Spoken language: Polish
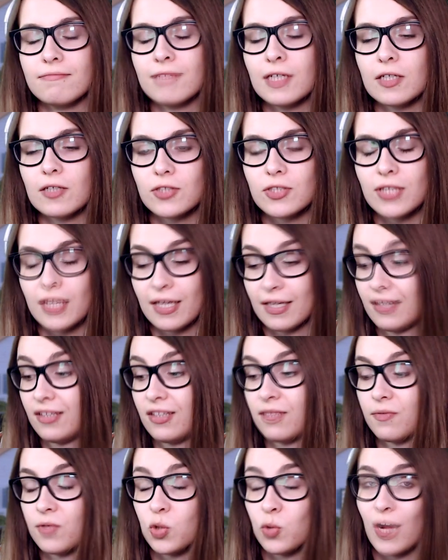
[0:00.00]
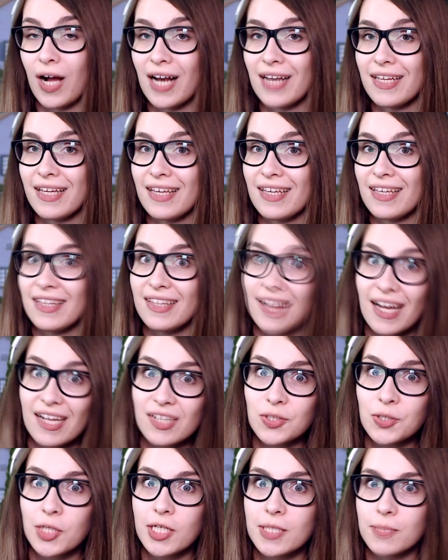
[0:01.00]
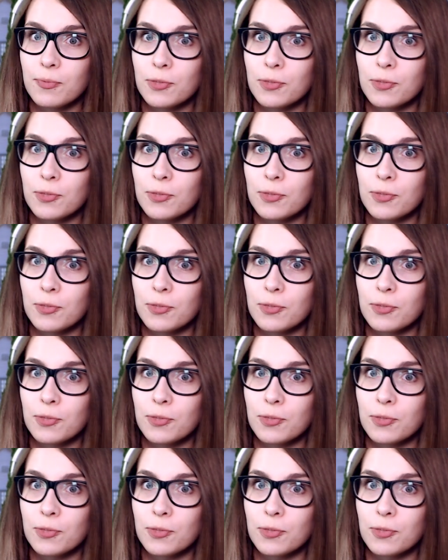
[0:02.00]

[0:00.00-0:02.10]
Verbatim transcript: jakoś tak indywidualnie, inaczej,